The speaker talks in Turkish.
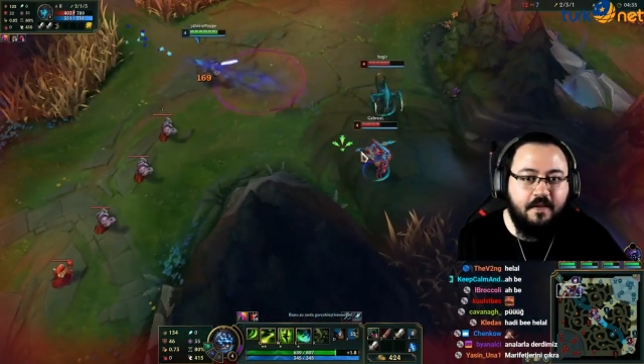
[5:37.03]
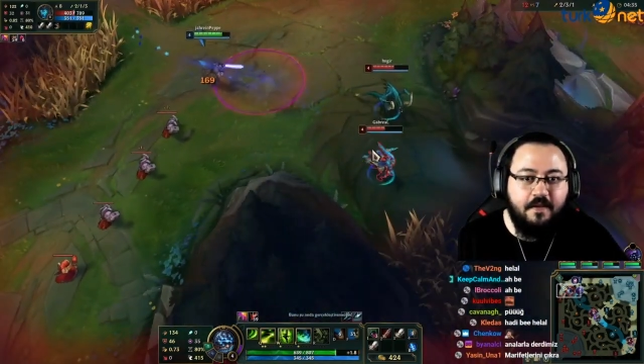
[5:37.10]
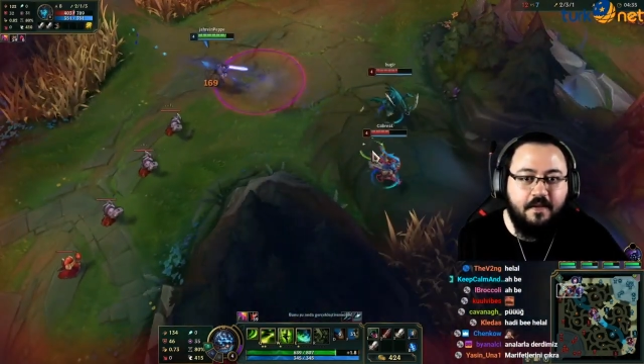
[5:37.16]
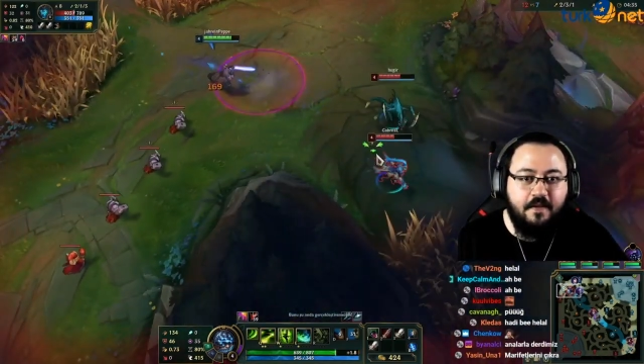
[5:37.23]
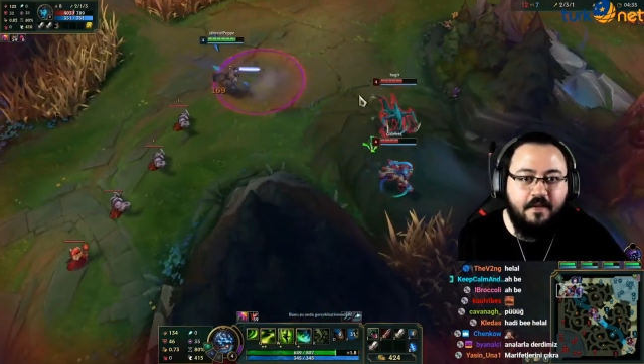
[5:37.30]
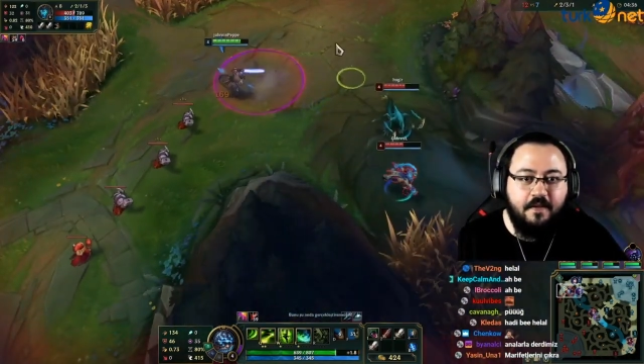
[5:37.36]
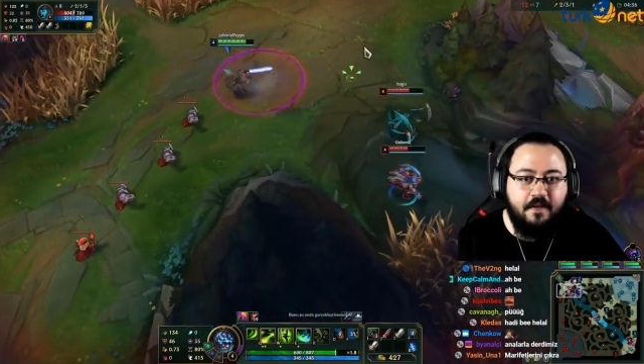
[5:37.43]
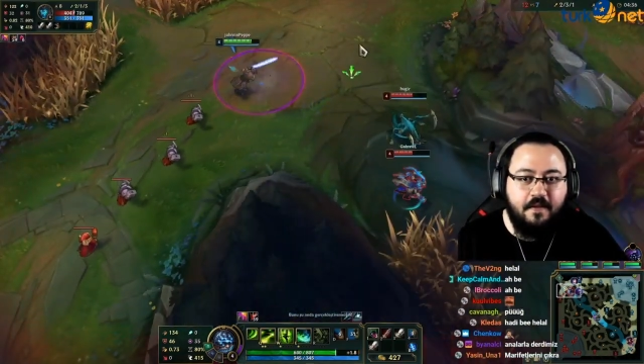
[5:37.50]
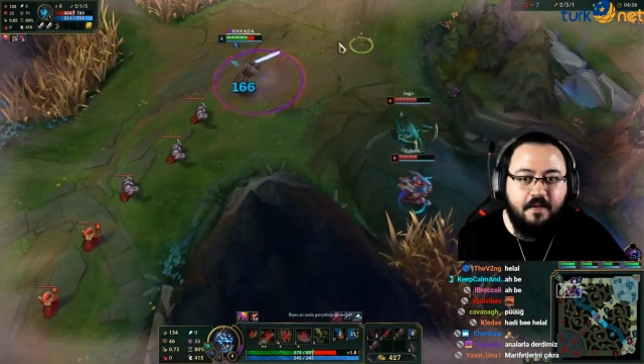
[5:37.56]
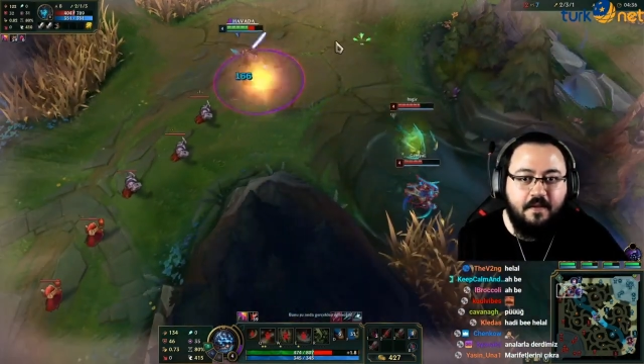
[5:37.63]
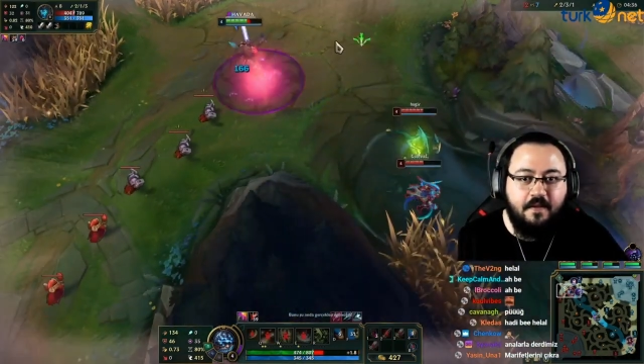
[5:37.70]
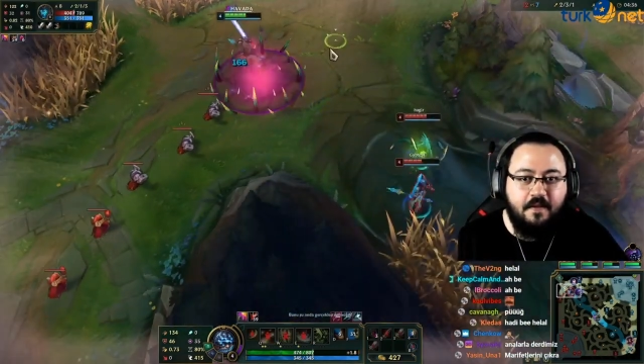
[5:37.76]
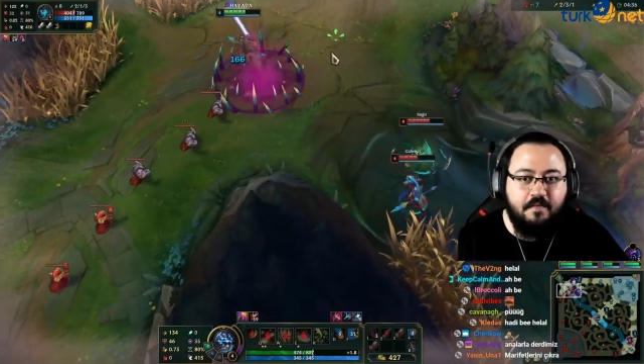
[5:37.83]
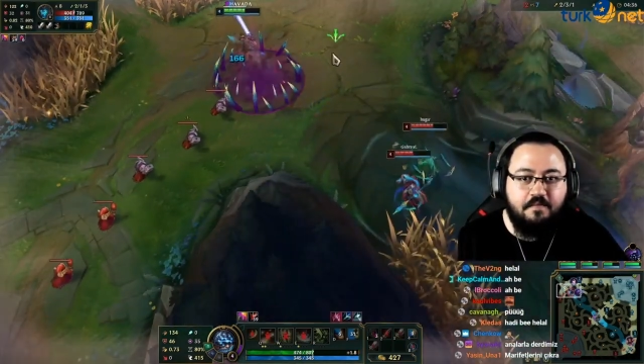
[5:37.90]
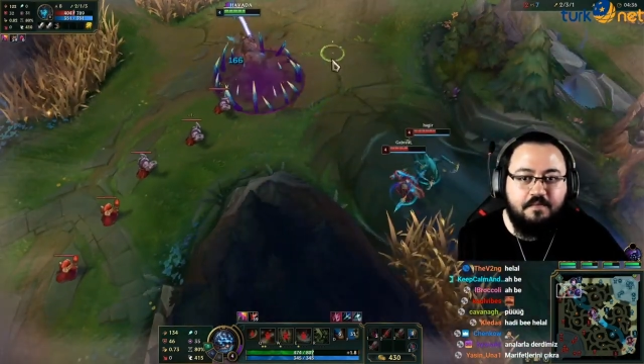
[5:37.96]
burada?
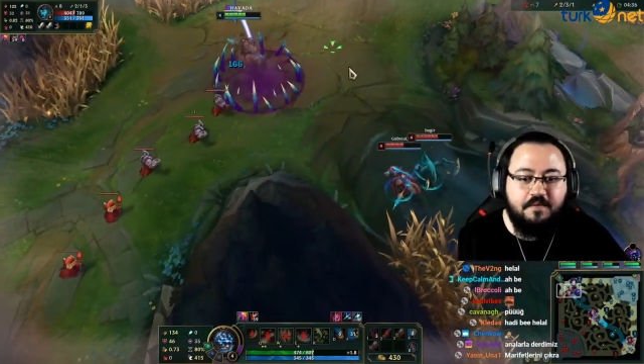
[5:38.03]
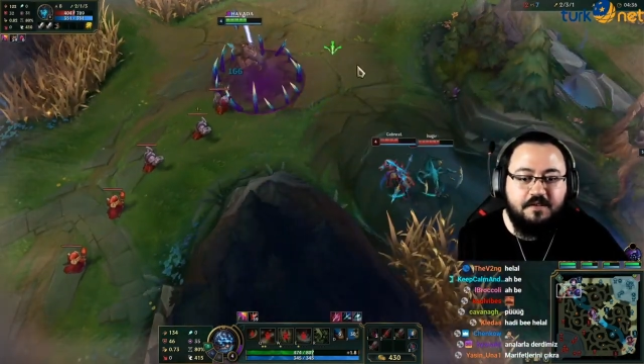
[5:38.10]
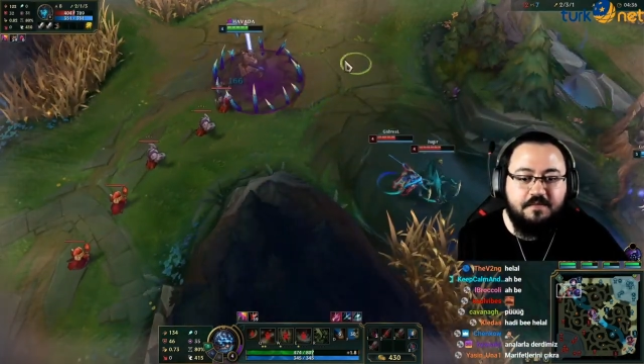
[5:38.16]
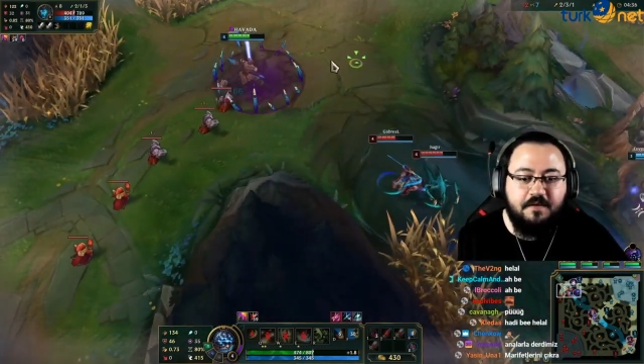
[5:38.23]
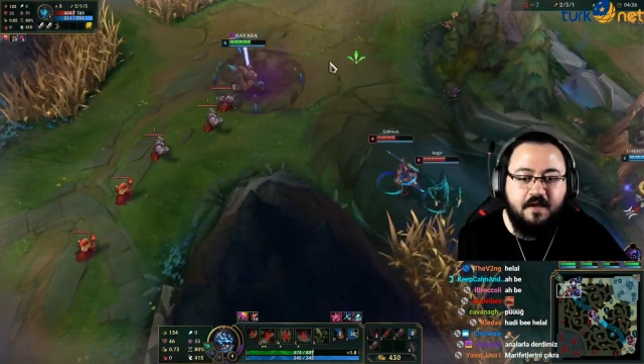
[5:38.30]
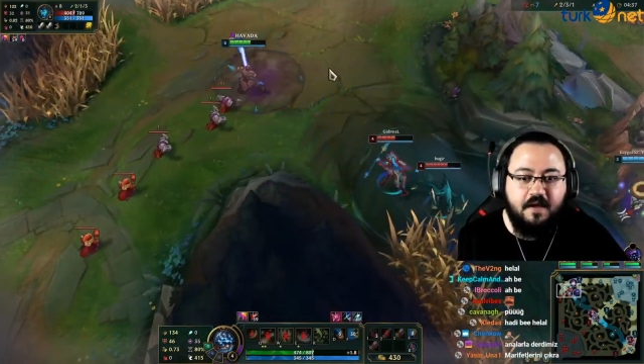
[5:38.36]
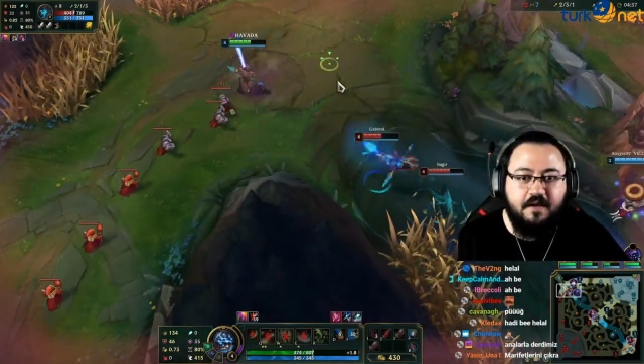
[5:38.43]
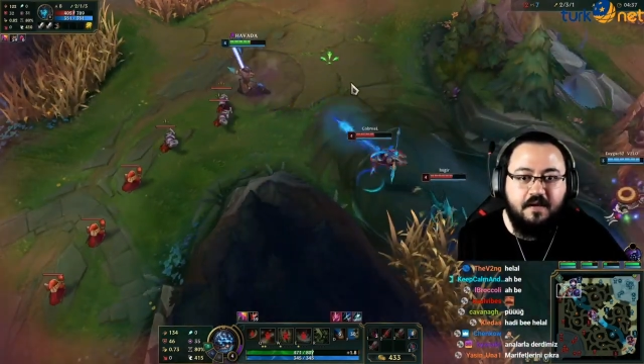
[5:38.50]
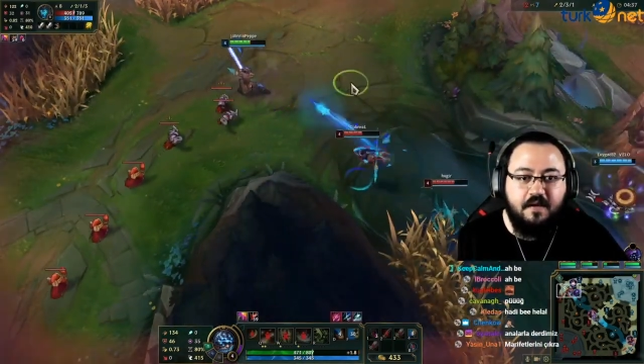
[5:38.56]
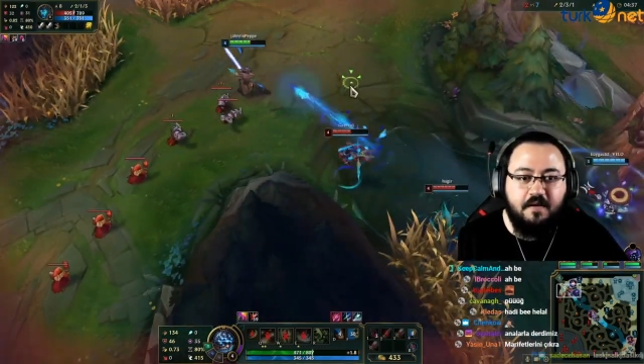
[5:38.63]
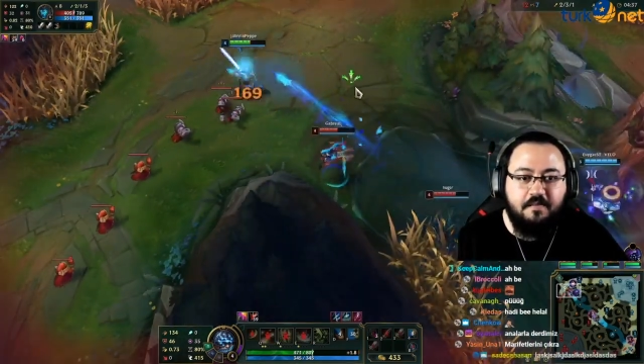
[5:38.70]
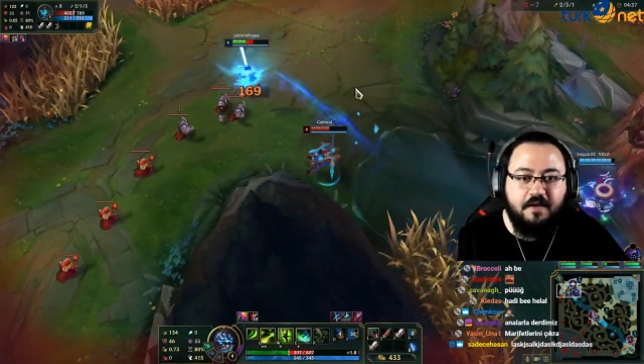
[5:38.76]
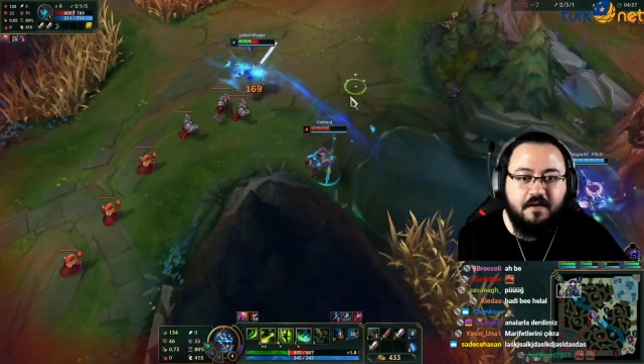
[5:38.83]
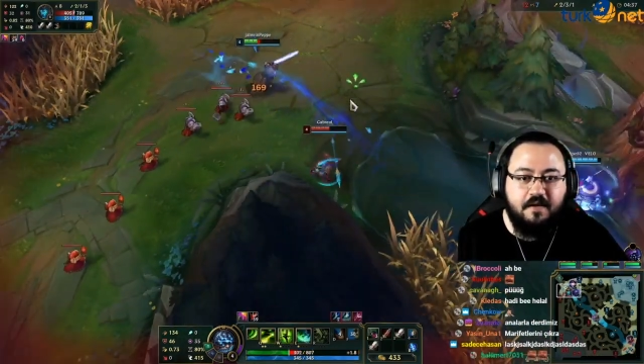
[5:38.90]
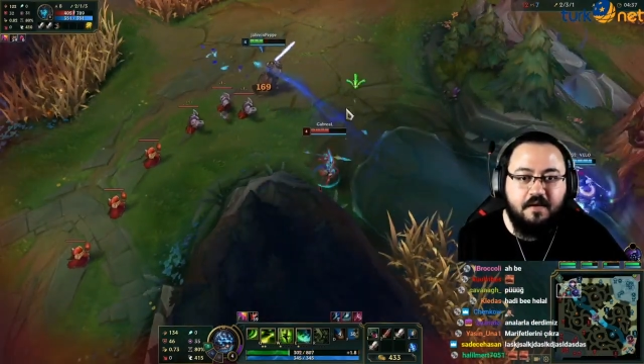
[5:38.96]

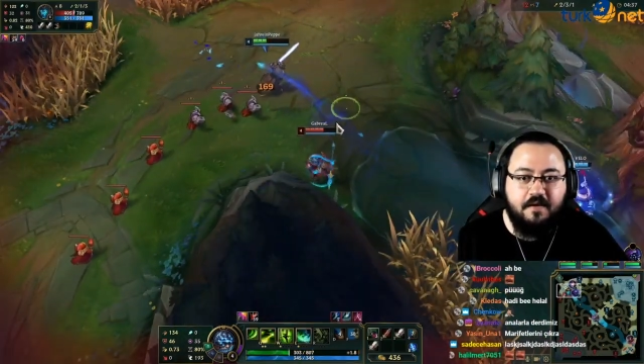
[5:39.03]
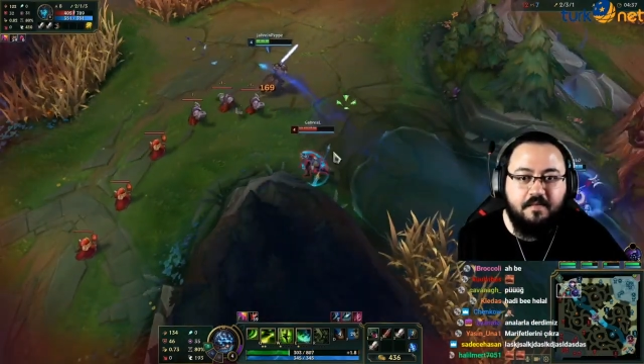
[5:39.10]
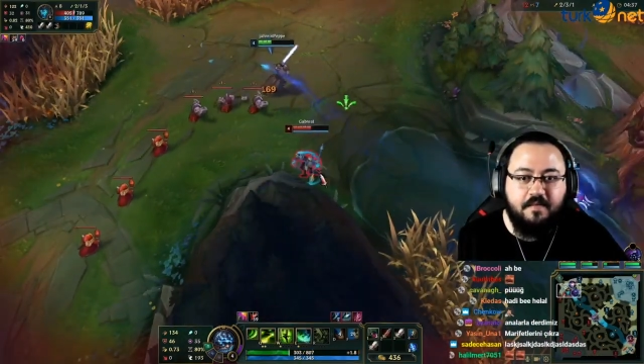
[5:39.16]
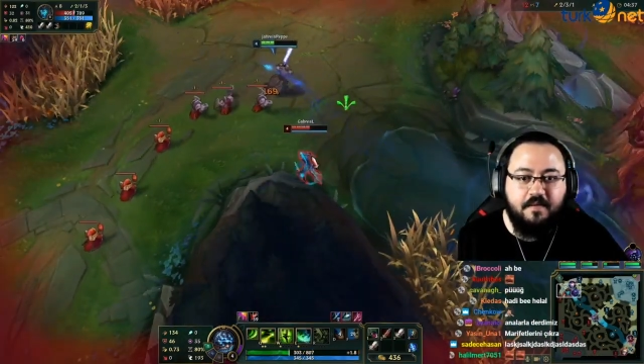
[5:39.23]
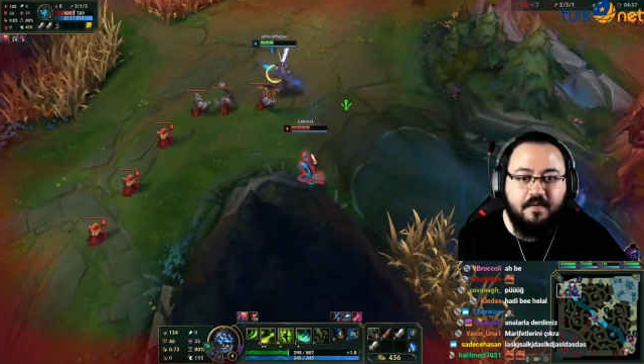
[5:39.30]
Bismillahirrahmanirrahim.